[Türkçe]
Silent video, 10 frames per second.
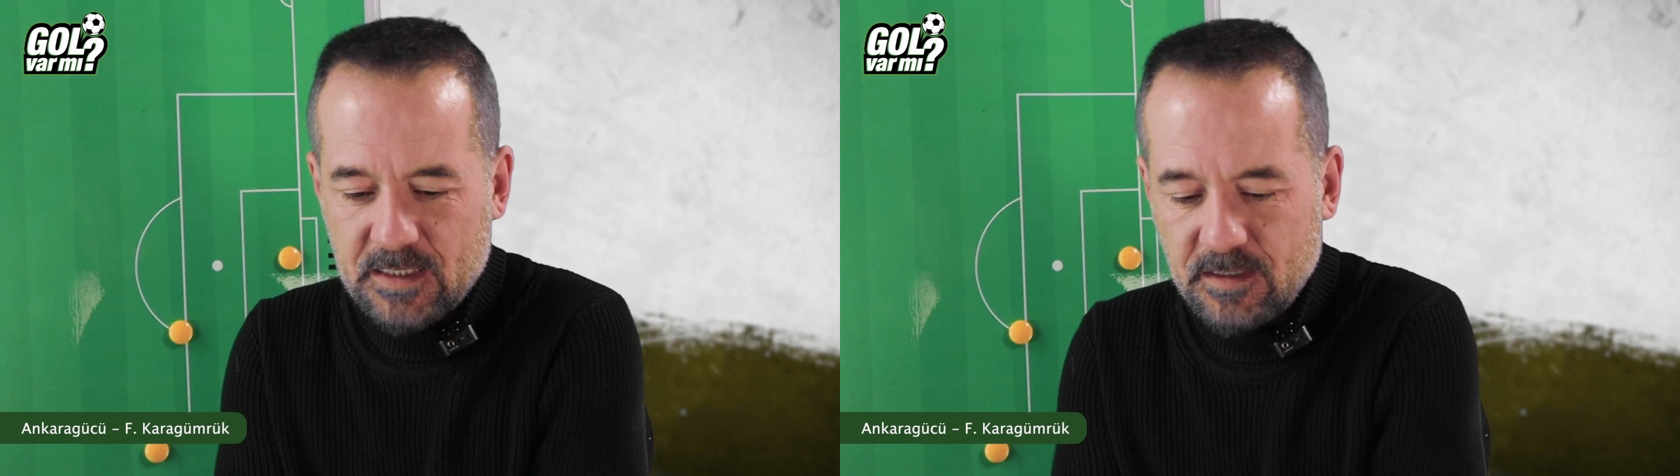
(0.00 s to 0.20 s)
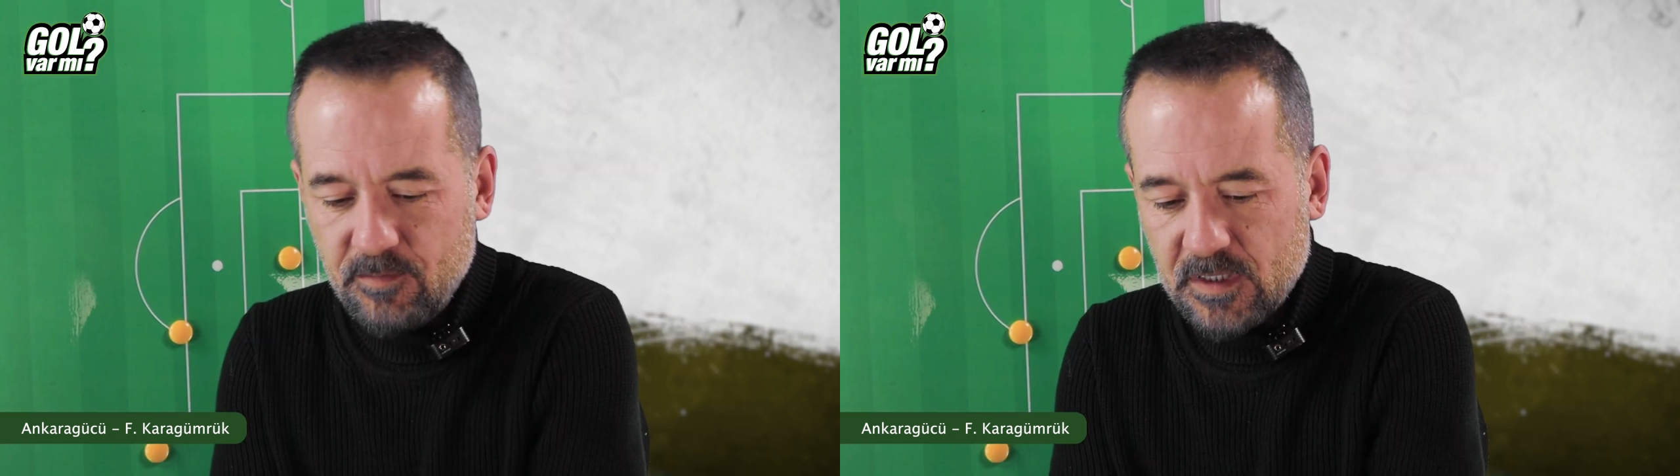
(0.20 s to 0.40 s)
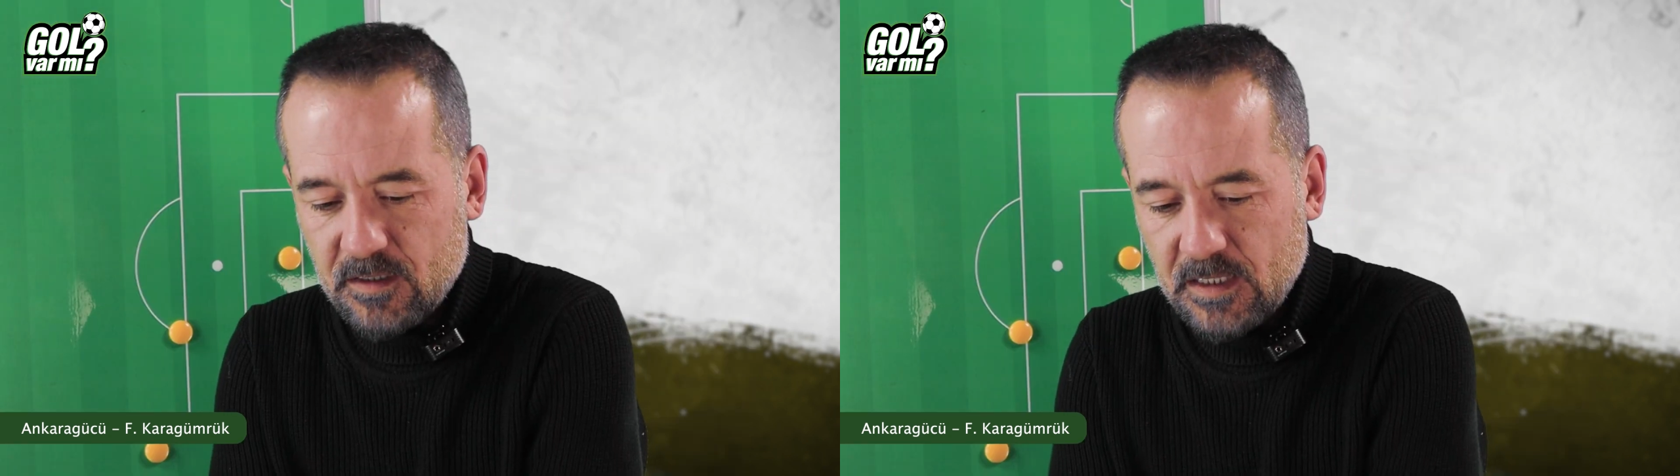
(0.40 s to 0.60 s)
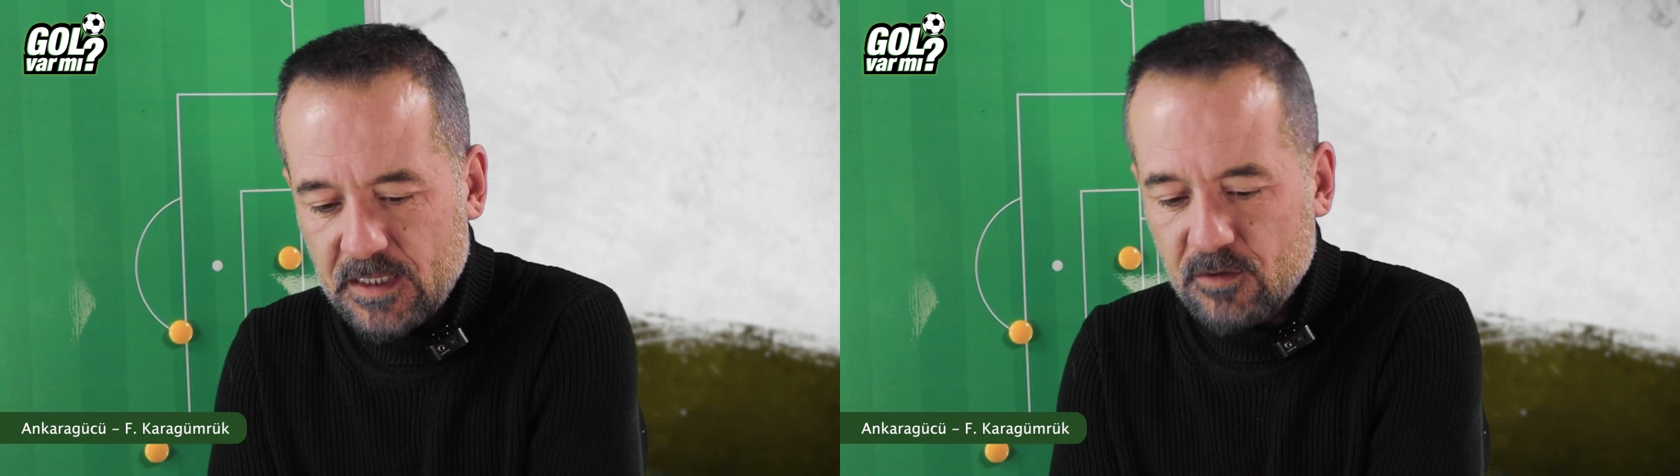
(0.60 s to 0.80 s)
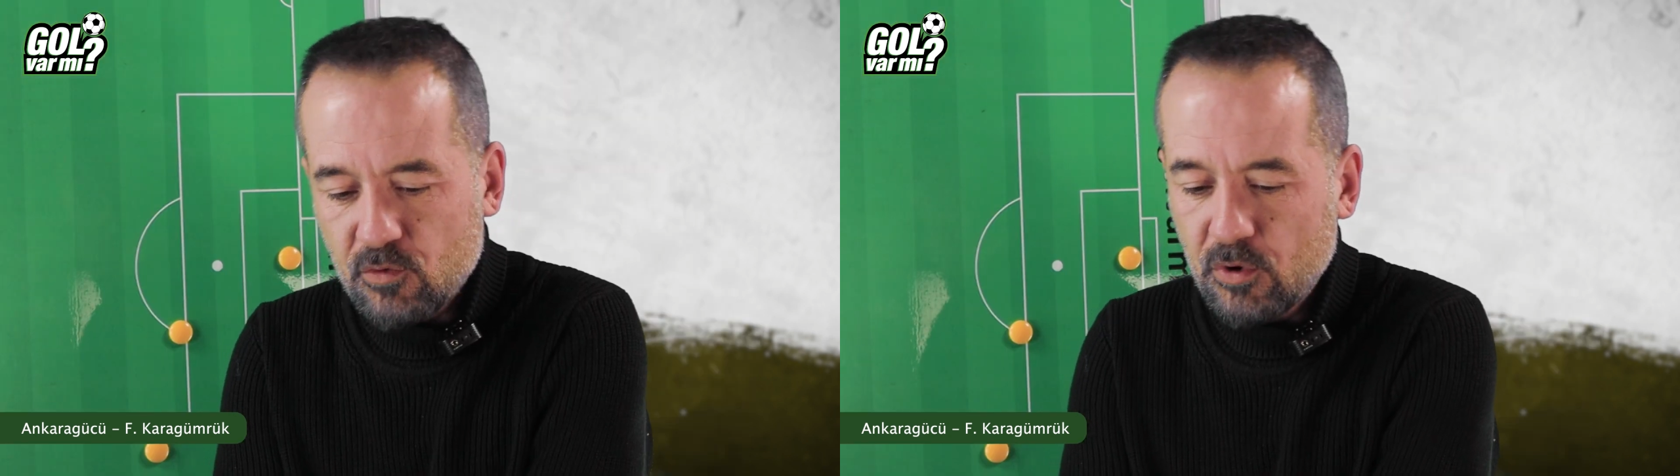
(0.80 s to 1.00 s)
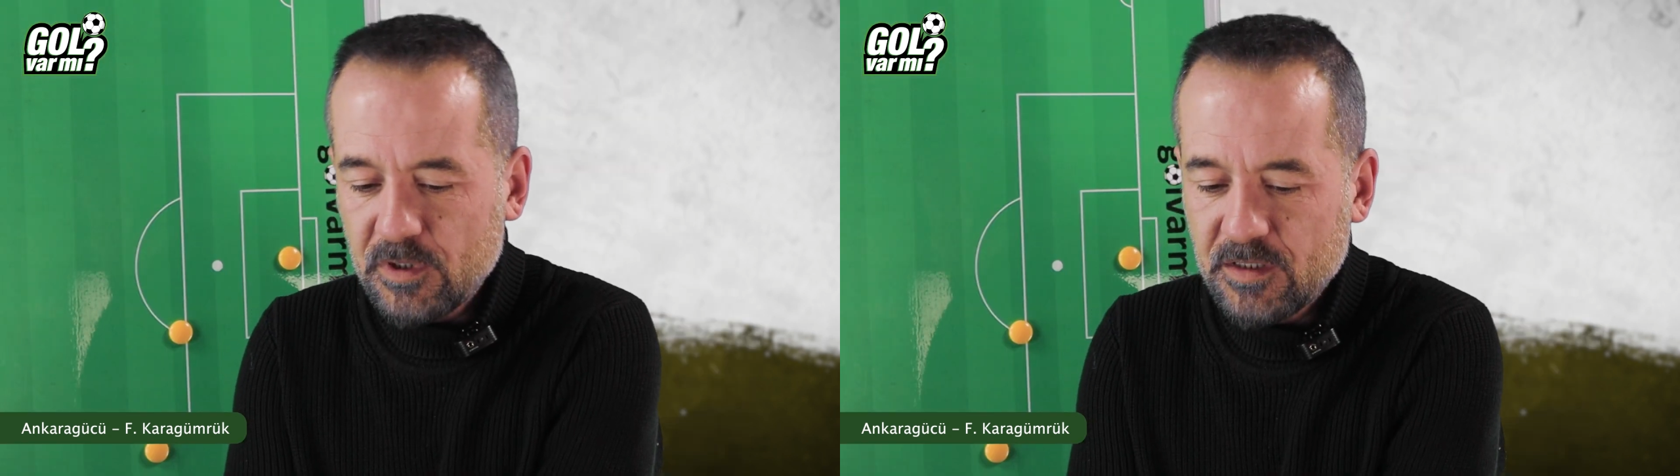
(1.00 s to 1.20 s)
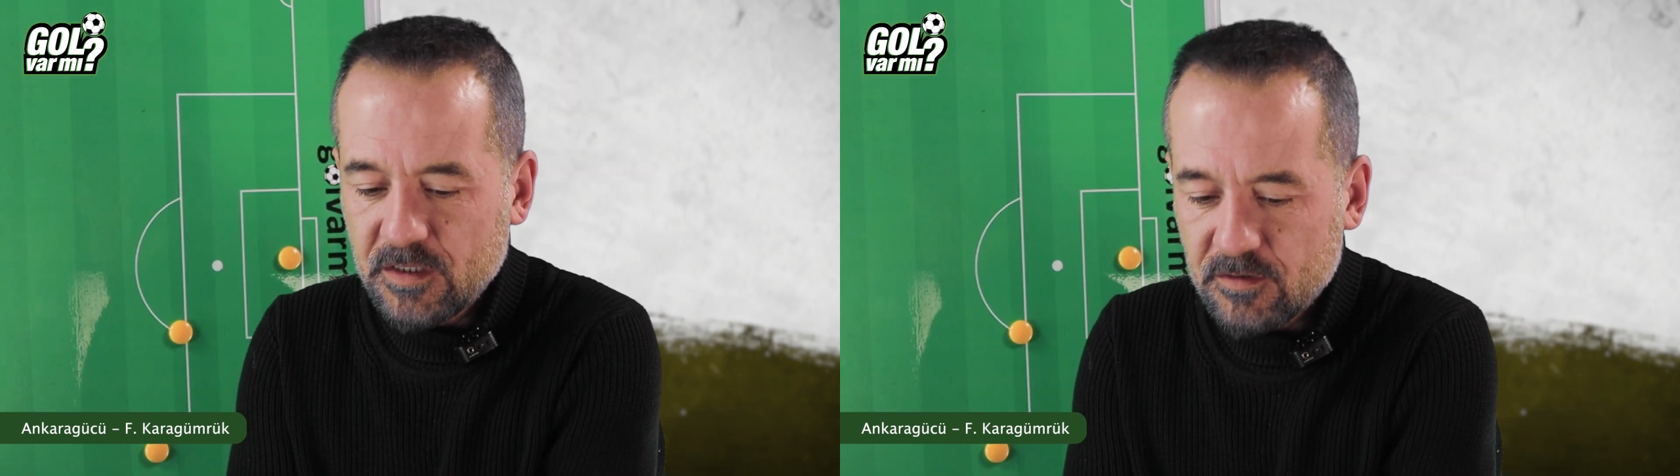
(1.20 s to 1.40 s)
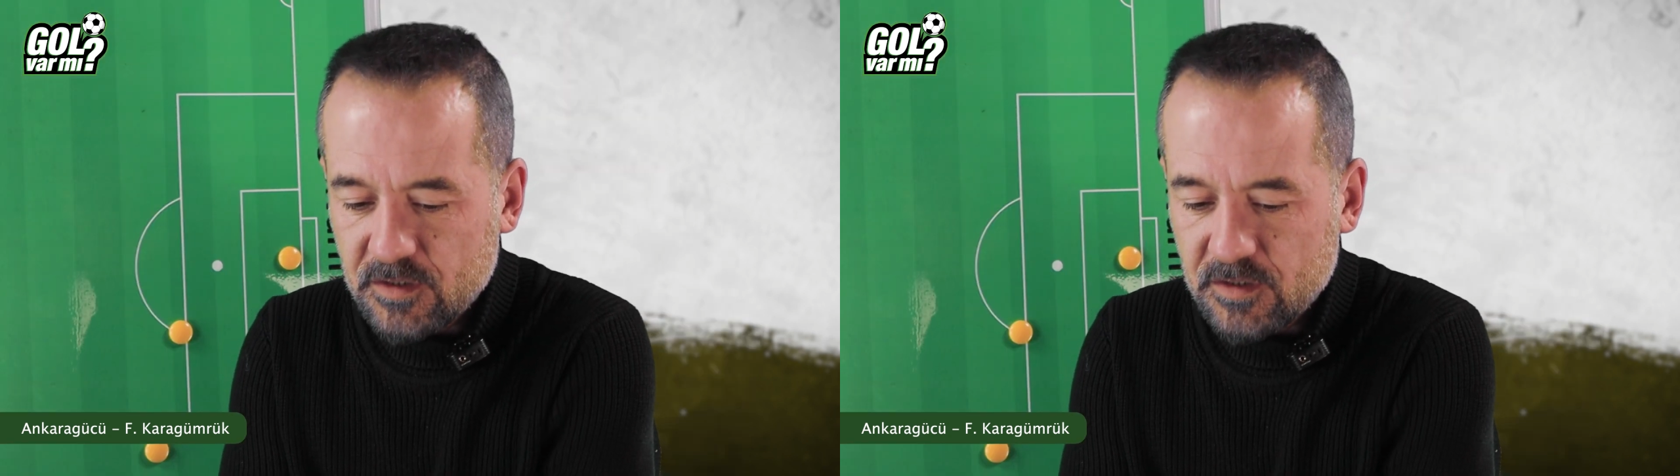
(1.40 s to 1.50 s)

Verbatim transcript: E tabi yani Colin'in,